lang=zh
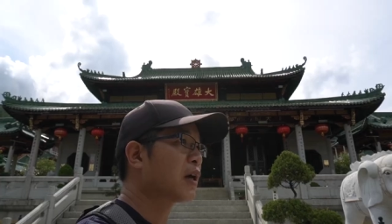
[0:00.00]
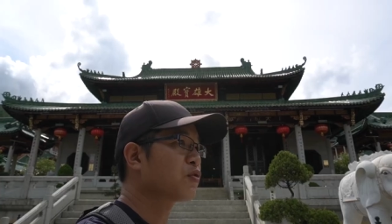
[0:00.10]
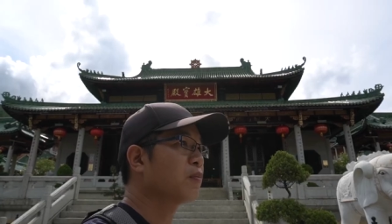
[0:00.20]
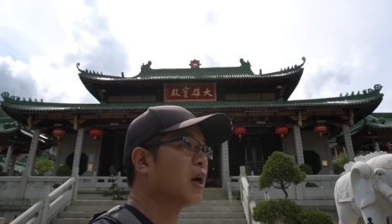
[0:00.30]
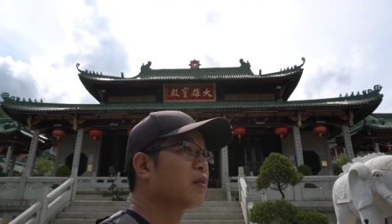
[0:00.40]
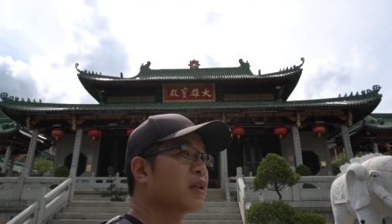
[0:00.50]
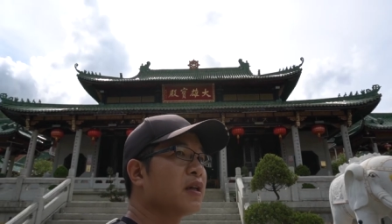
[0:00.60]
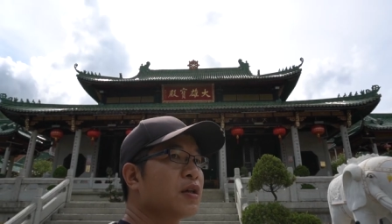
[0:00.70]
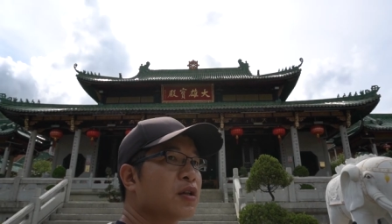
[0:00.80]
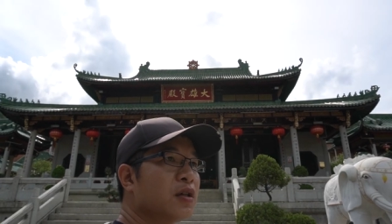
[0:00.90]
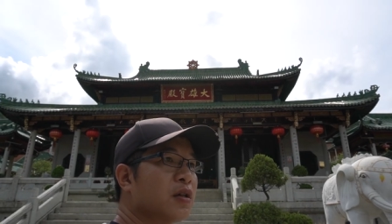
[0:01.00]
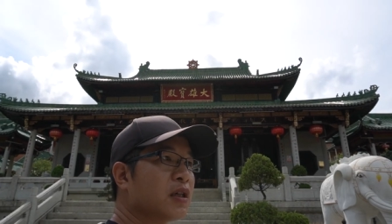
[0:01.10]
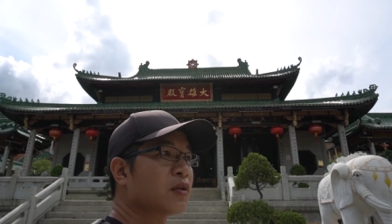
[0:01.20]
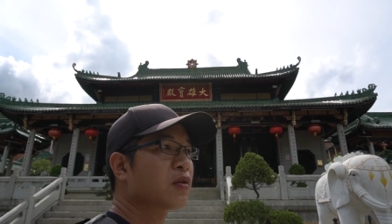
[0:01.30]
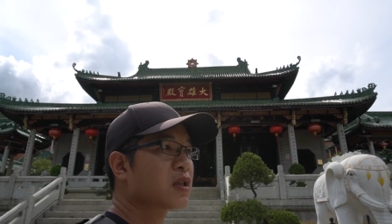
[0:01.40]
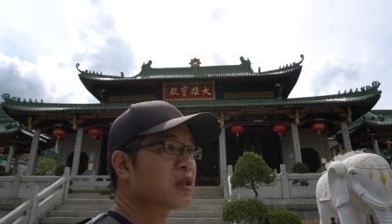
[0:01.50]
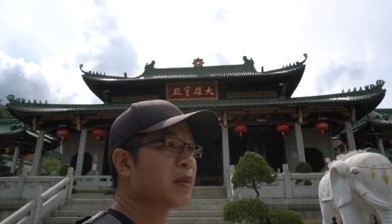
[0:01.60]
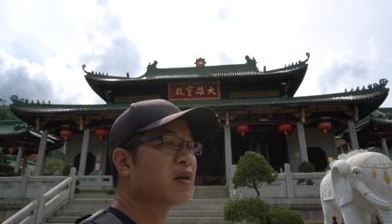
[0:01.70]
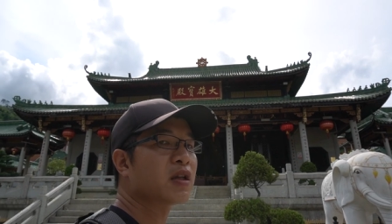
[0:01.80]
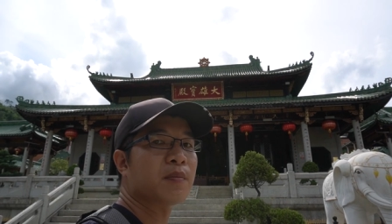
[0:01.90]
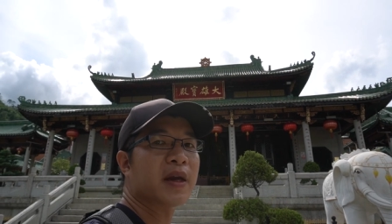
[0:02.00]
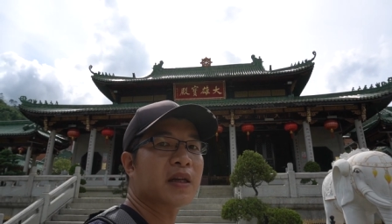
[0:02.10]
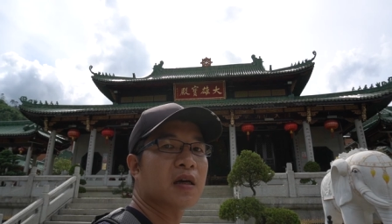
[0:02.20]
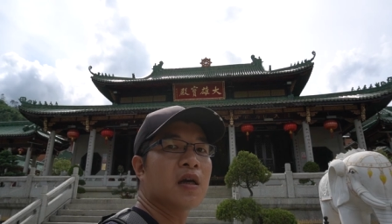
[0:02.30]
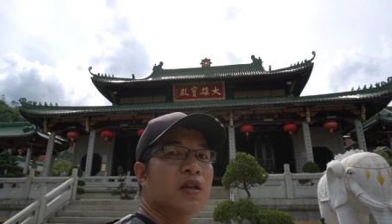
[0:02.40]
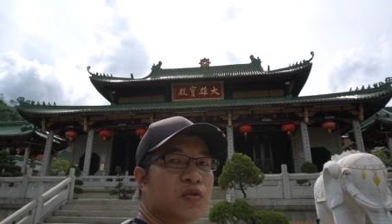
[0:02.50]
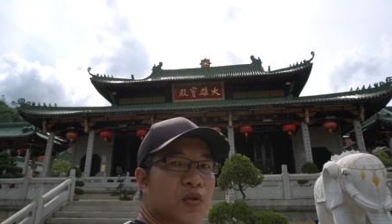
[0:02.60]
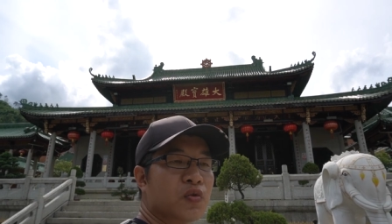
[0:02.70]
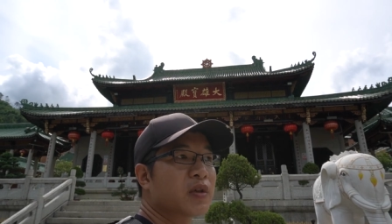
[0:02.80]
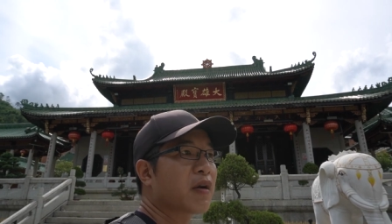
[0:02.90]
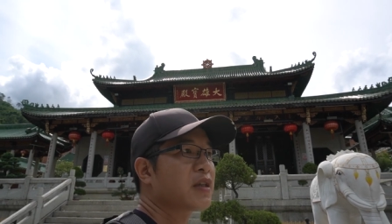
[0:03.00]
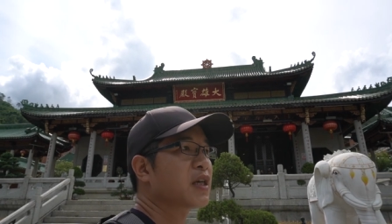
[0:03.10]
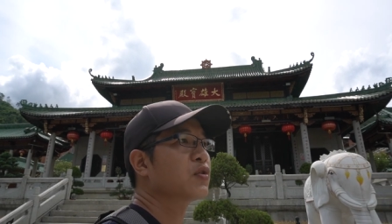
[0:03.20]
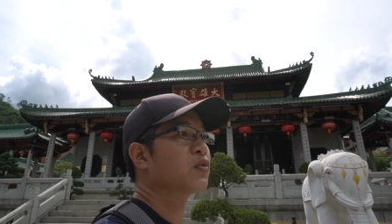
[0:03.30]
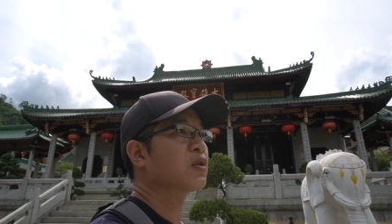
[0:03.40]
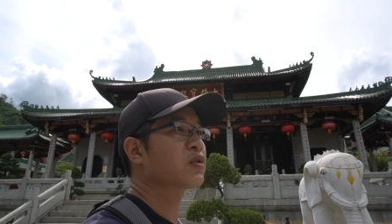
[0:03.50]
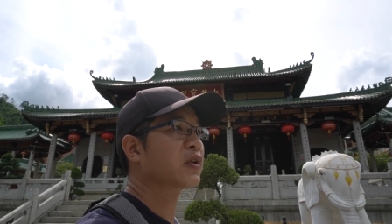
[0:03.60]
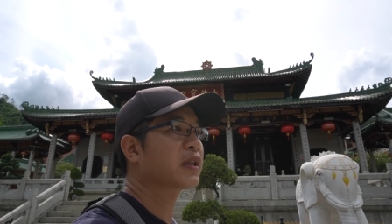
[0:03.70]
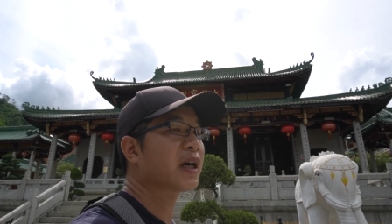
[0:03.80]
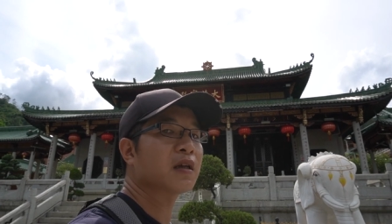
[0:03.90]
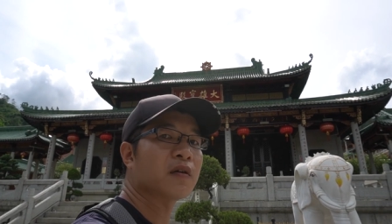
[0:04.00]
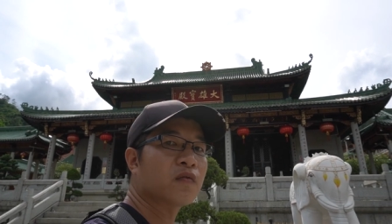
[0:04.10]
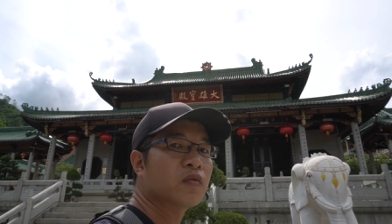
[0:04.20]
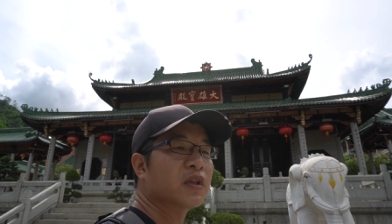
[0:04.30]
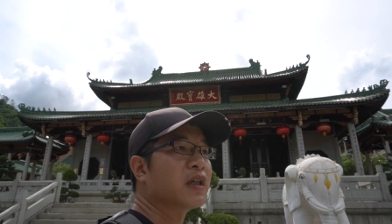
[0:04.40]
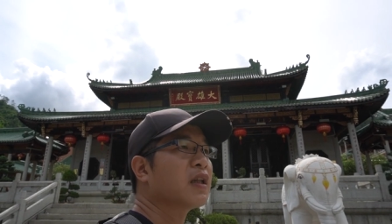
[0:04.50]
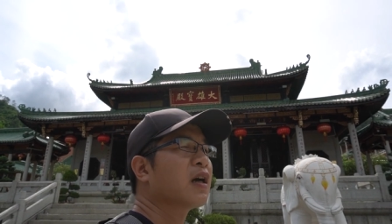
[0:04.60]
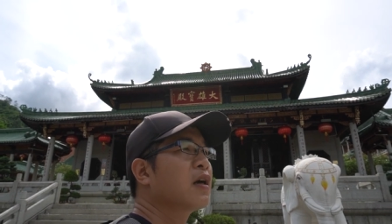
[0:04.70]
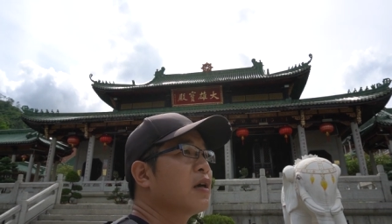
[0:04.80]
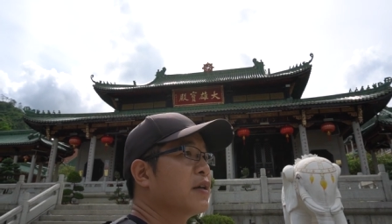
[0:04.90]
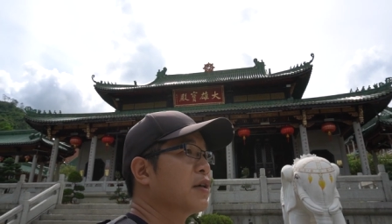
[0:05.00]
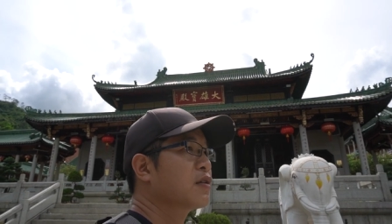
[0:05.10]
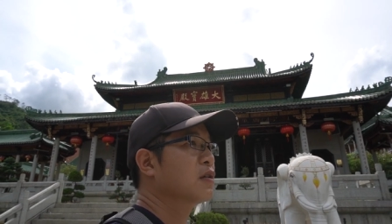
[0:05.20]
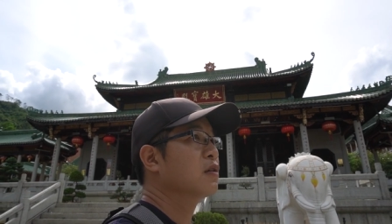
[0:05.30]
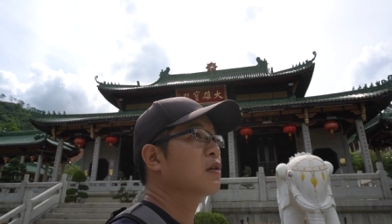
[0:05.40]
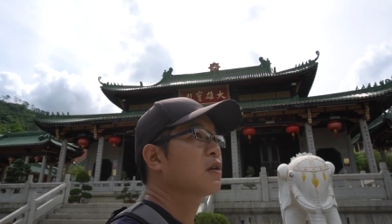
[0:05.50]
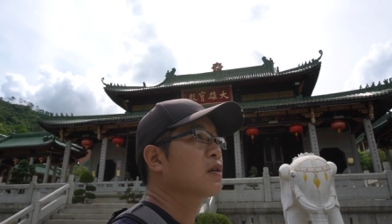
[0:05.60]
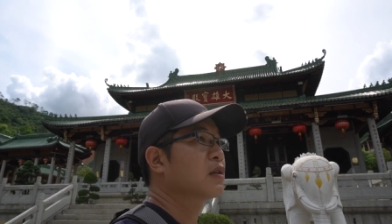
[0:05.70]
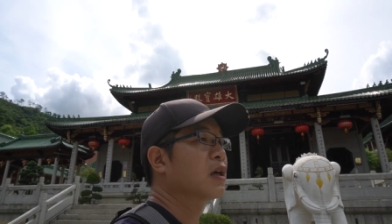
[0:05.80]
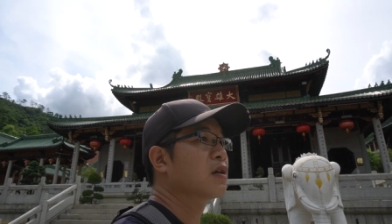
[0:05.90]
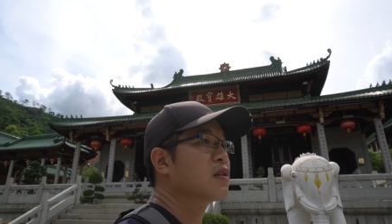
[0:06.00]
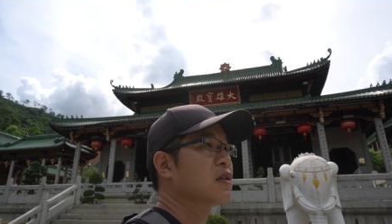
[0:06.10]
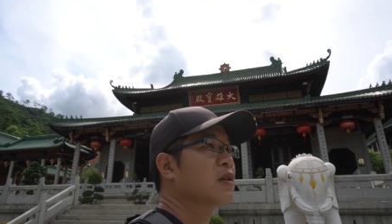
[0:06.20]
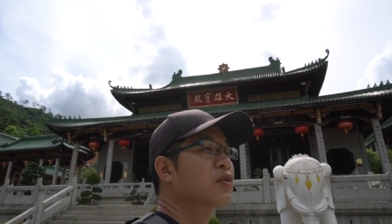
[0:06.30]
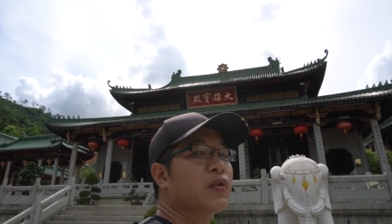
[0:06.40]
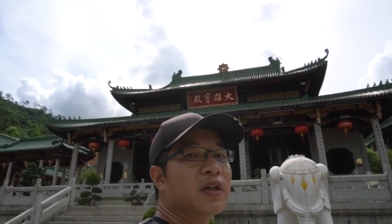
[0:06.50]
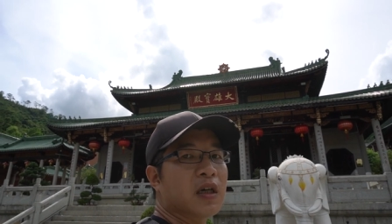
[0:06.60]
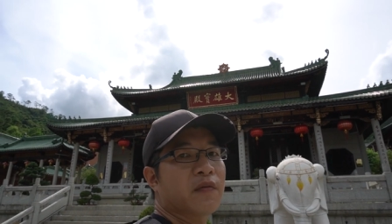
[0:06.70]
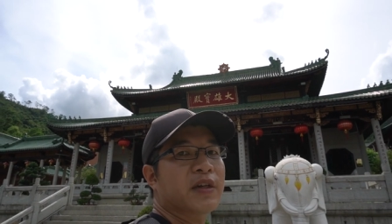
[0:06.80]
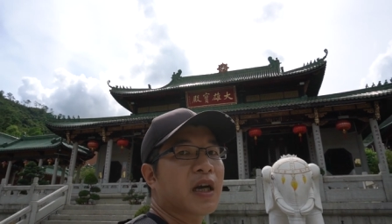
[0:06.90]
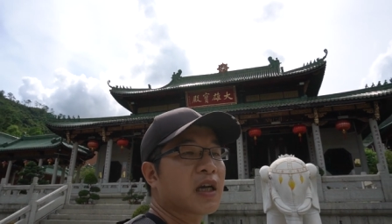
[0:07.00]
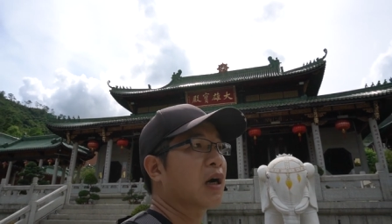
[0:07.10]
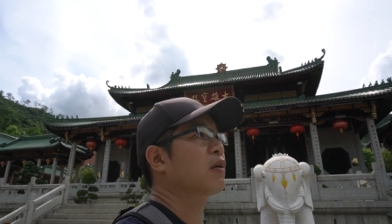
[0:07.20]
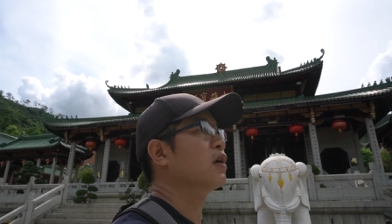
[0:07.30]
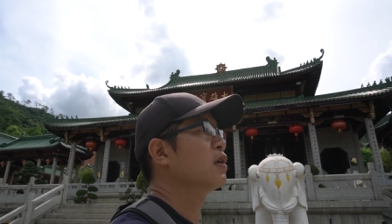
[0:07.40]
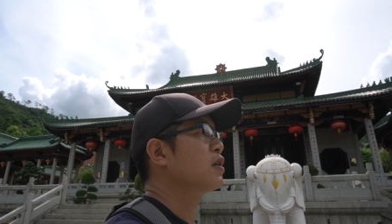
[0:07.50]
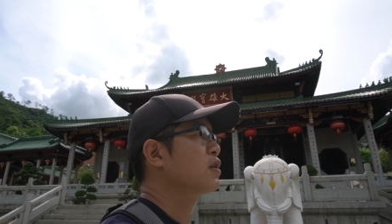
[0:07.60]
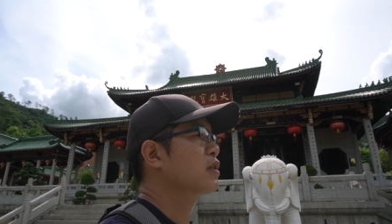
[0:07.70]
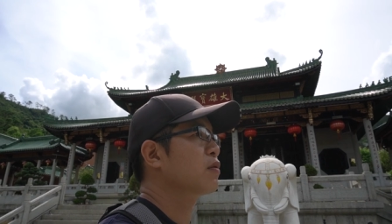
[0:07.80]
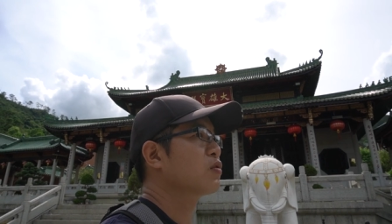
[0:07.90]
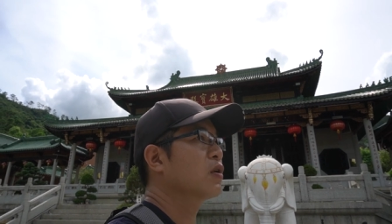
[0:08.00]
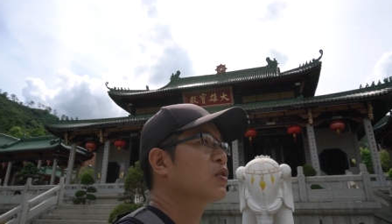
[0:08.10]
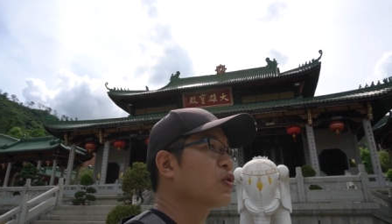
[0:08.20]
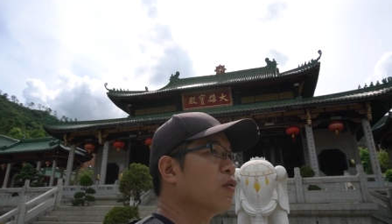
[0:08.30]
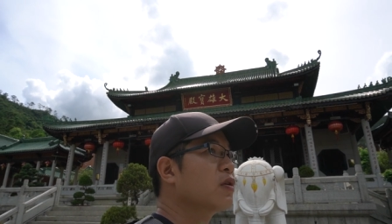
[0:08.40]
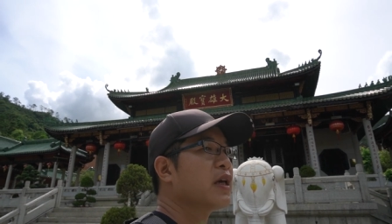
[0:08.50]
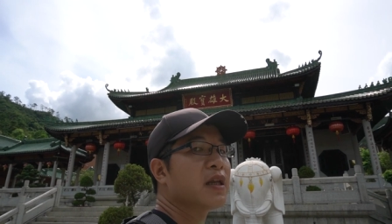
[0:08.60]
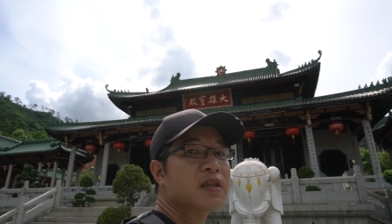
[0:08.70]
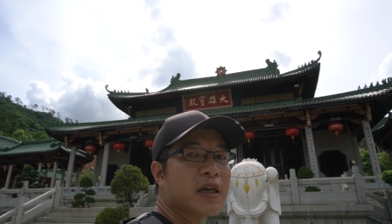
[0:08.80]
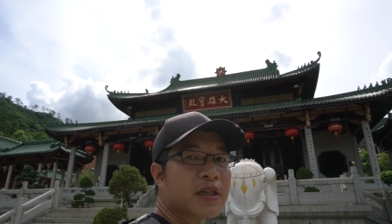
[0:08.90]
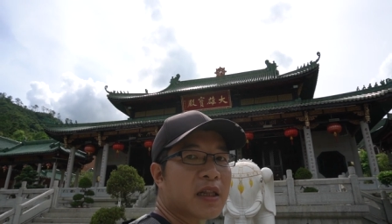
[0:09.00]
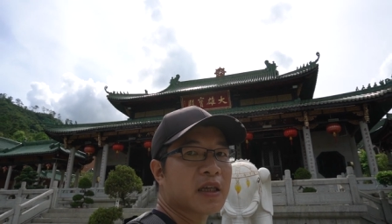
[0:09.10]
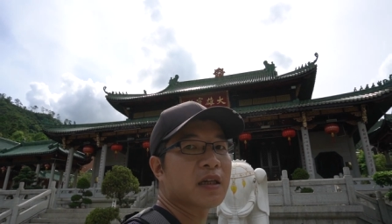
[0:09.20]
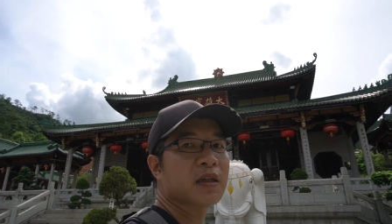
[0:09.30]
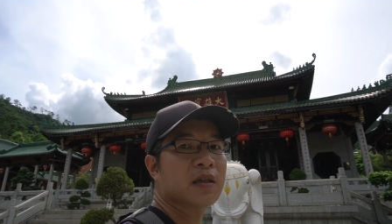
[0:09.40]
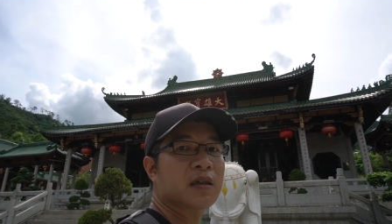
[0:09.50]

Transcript: 大雄宝殿是一座寺庙里面的最重要的建筑，所以它的屋顶呢也是。等级规格非常高的是叫做重岩歇山顶。